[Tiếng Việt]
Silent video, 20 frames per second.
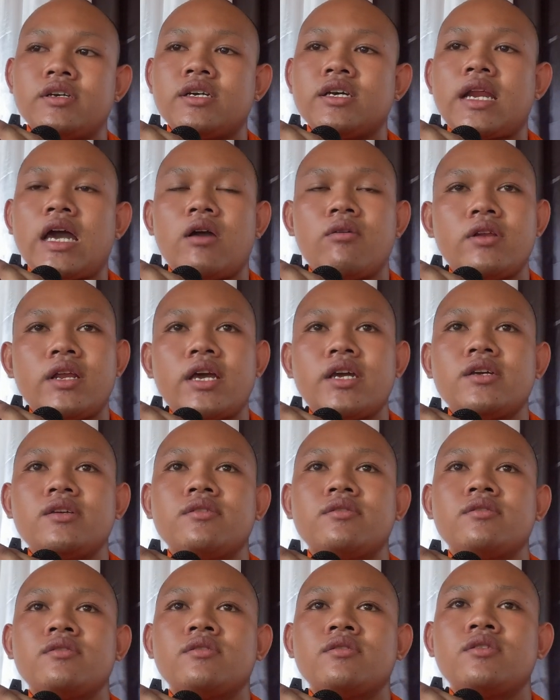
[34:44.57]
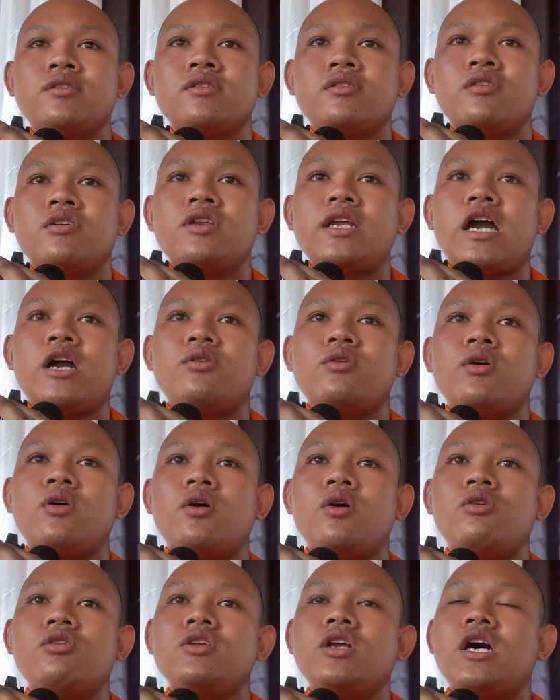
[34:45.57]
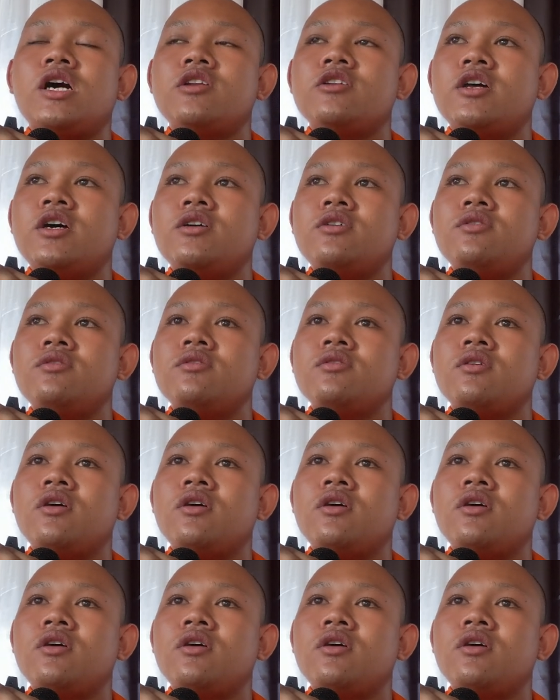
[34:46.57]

cột đầu nè đau rồi hô đo từ